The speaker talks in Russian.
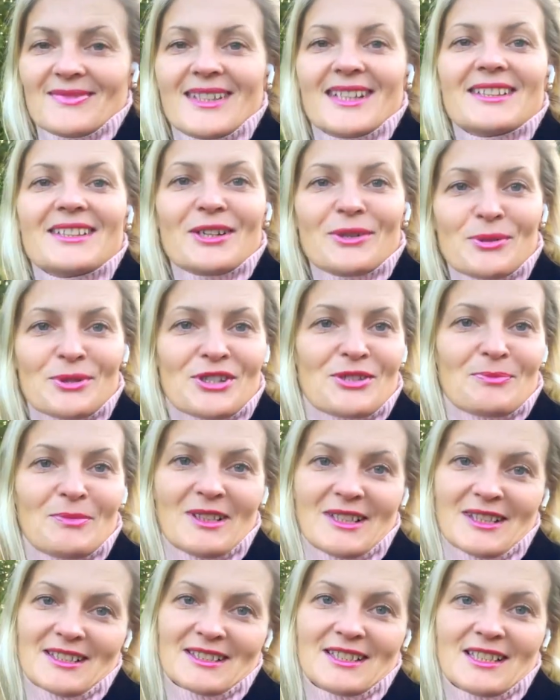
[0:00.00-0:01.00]
Я очень
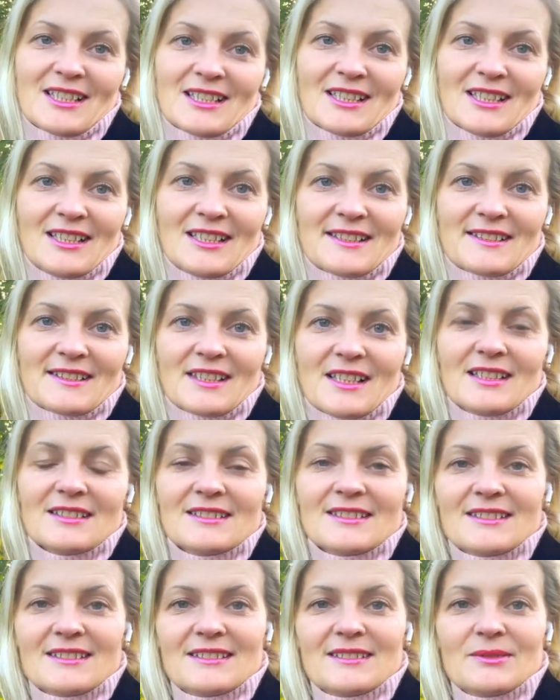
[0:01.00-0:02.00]
благодарна
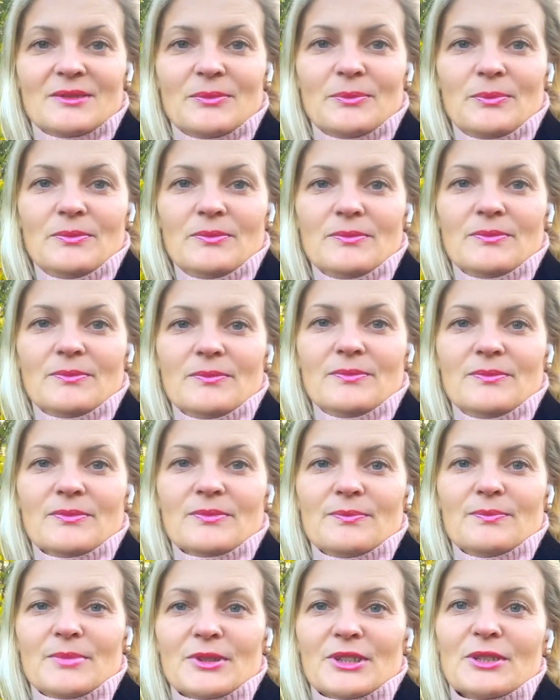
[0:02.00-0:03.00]
Александре,
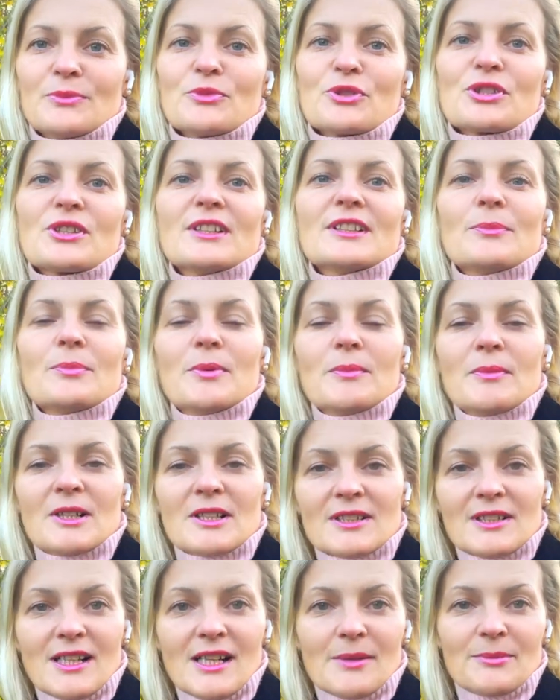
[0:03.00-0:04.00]
потому что она
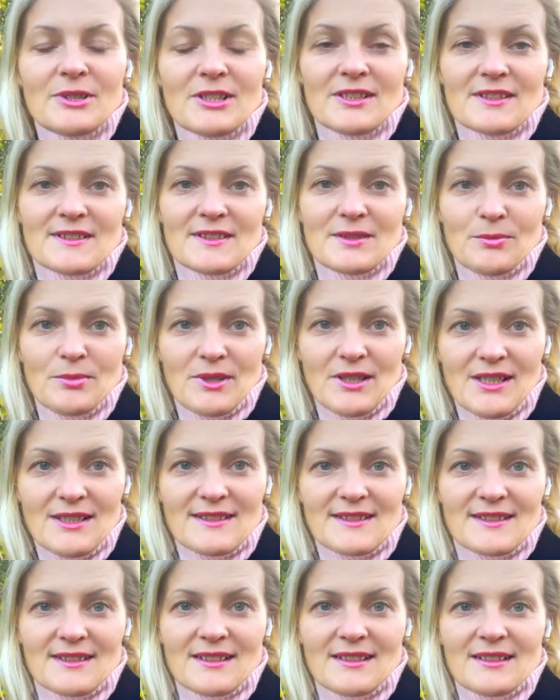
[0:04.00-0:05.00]
помогла мне
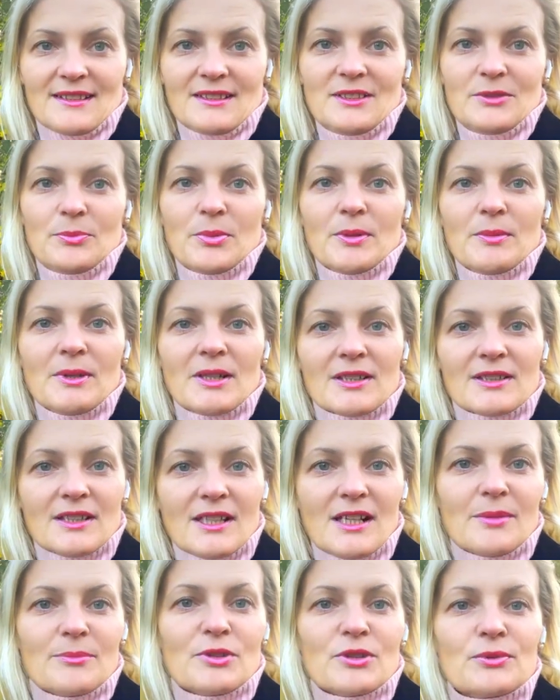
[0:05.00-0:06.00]
разобраться и
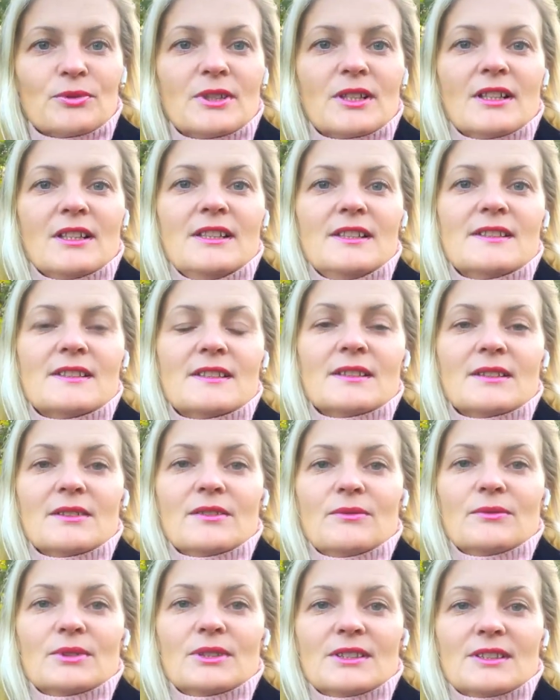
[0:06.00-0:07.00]
помогла мне удалить
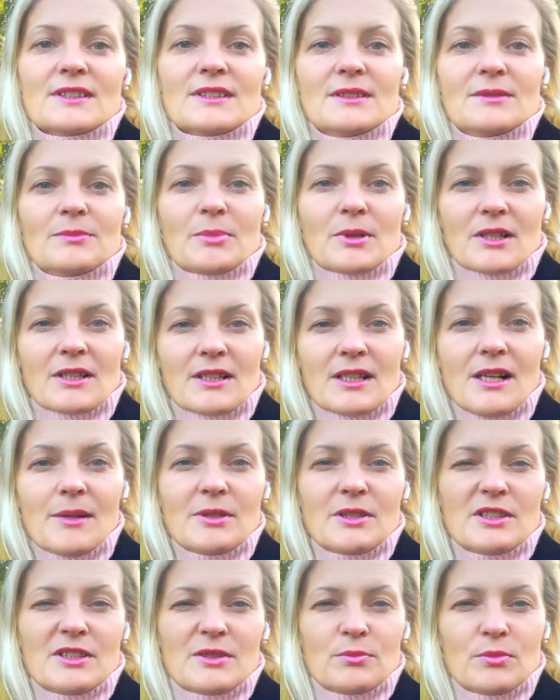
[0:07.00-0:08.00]
вот эти
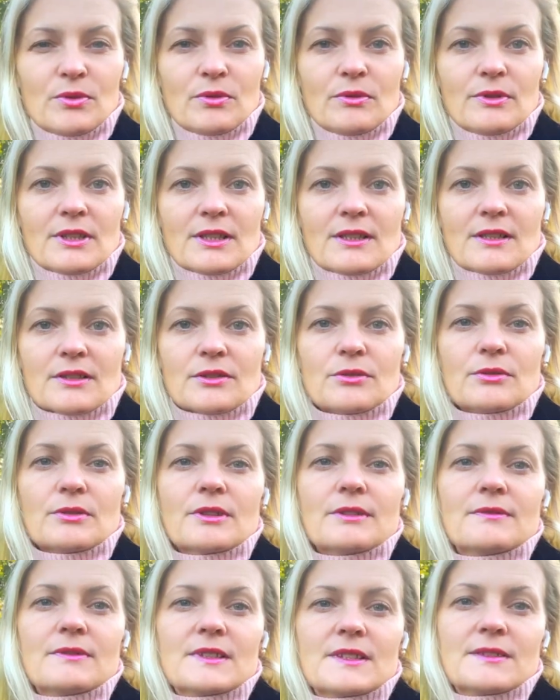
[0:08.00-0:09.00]
программы, эти блоки,
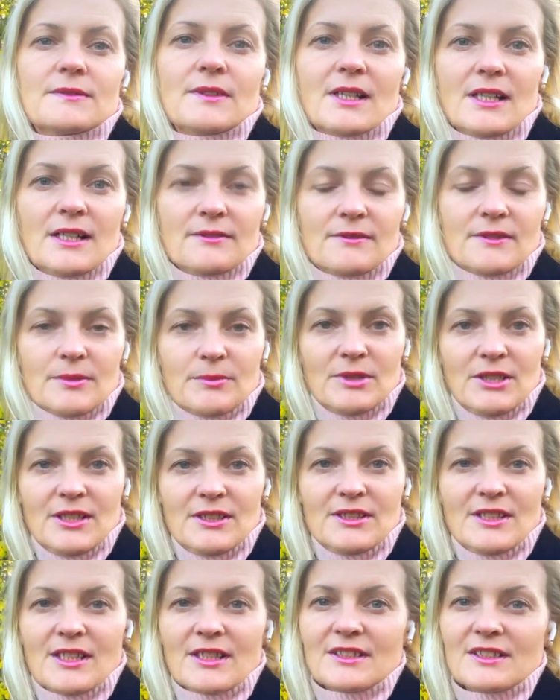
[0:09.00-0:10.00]
которые вызывали во мне
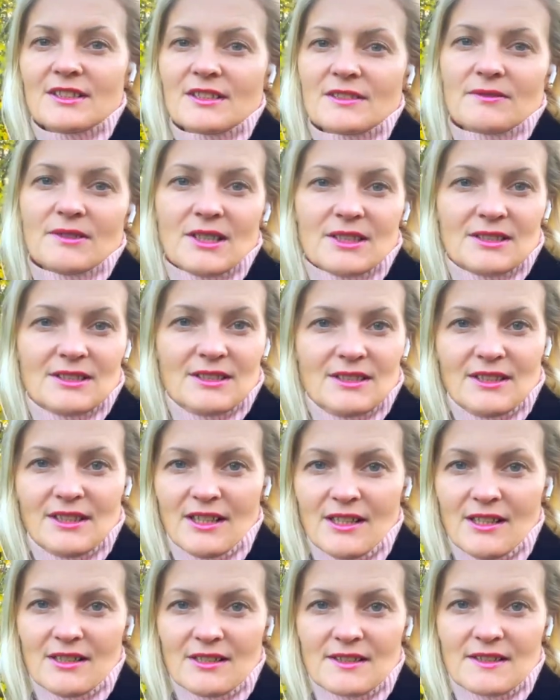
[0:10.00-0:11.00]
неадекватные
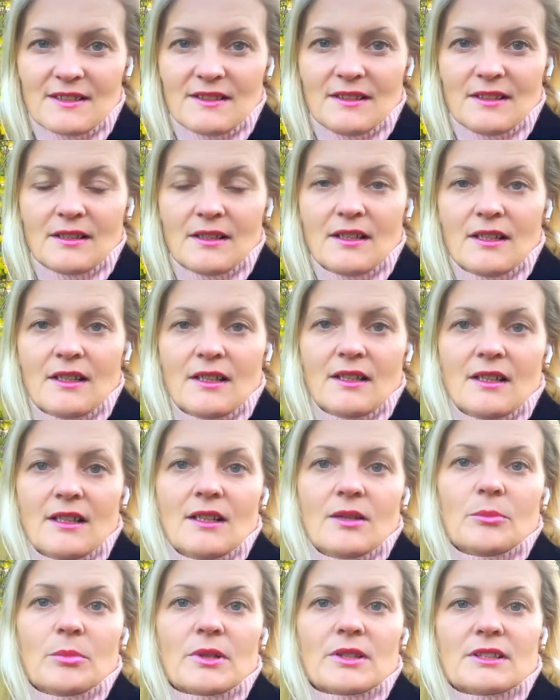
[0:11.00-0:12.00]
реакции
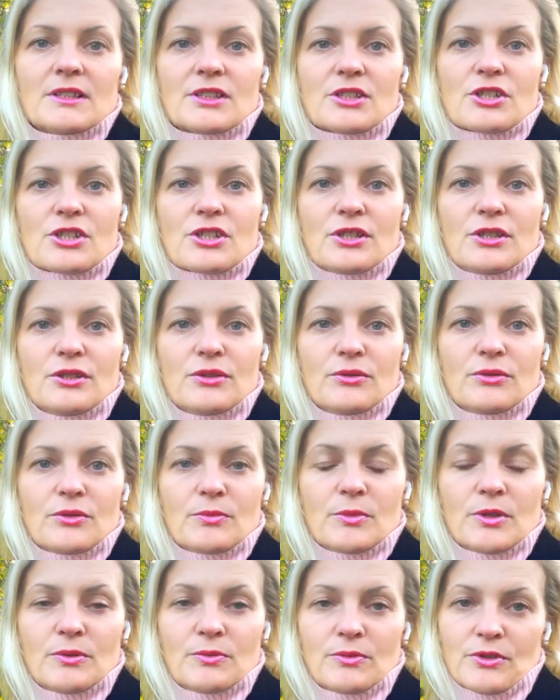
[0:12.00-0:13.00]
по отношению к моему